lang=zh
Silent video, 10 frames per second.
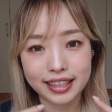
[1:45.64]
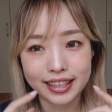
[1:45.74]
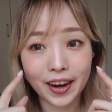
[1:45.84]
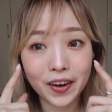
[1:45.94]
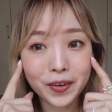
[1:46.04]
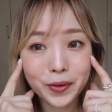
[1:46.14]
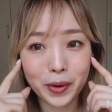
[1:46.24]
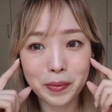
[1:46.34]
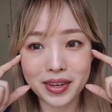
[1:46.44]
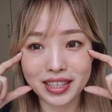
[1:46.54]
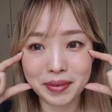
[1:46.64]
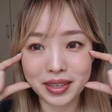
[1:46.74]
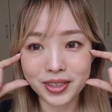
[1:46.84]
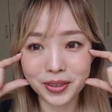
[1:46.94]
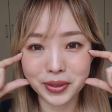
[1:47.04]
然后原本这
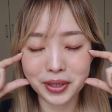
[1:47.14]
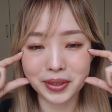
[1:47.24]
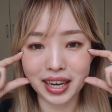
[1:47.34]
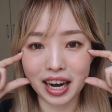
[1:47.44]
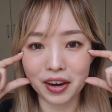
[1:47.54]
边肉肉的、啊，